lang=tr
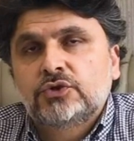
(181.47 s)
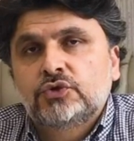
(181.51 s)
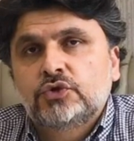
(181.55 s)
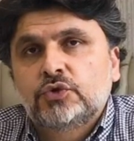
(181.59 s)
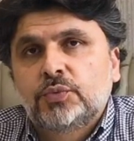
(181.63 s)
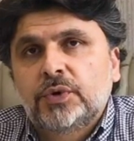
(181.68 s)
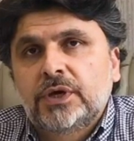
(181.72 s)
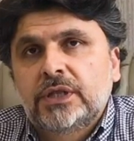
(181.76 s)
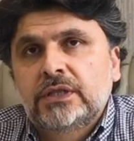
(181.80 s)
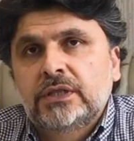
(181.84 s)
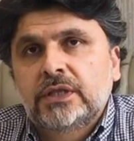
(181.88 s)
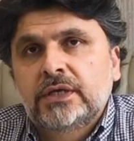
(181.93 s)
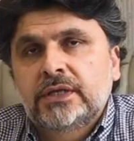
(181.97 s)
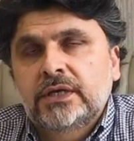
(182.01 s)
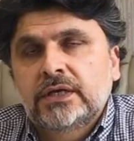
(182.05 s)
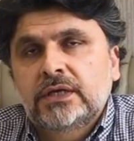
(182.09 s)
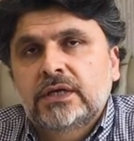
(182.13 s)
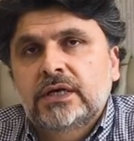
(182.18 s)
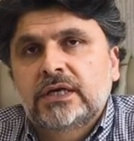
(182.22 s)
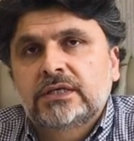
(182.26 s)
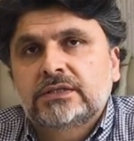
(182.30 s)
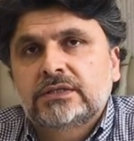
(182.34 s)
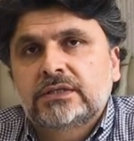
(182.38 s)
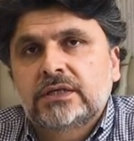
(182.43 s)

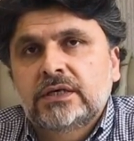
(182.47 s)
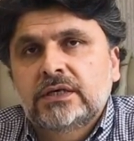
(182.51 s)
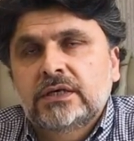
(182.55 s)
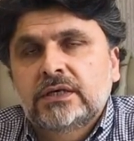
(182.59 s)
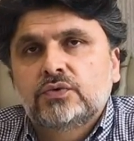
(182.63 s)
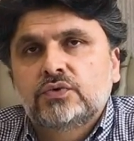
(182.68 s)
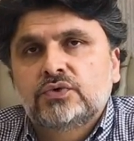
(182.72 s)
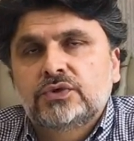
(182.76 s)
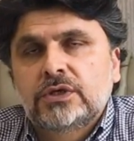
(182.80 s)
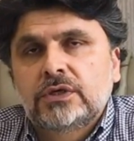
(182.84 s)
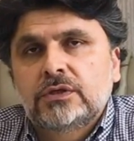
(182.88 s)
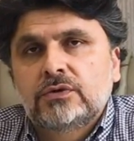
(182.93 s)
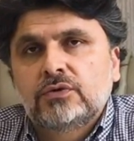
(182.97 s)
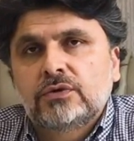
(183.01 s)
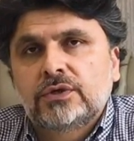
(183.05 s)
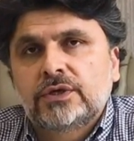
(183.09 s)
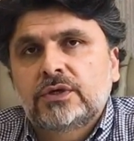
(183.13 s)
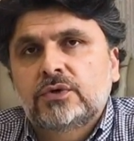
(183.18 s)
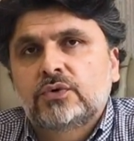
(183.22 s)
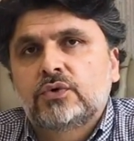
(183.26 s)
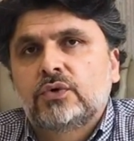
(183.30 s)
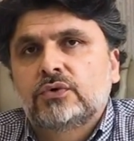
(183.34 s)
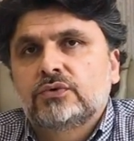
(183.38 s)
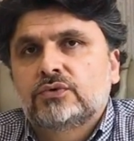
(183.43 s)
şüphelenerek hasta düzenli
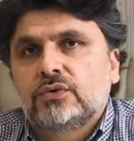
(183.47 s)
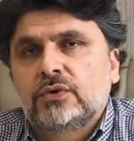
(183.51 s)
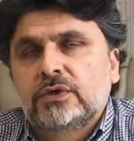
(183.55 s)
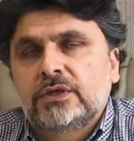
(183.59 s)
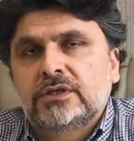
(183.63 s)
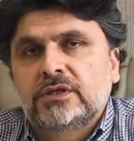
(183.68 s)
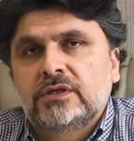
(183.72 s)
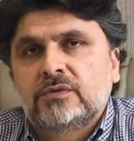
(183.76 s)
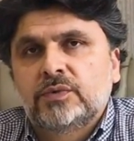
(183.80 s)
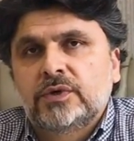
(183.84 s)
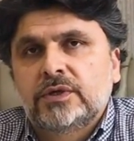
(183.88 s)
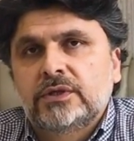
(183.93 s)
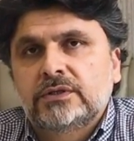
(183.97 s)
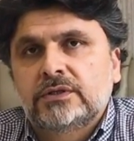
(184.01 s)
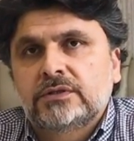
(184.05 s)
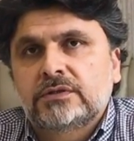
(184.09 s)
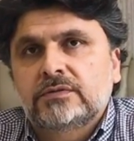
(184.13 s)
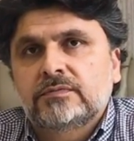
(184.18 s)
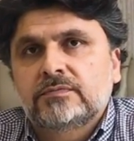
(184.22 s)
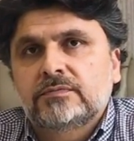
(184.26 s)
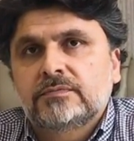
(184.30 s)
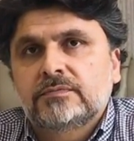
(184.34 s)
olarak kontrol edilmelidir.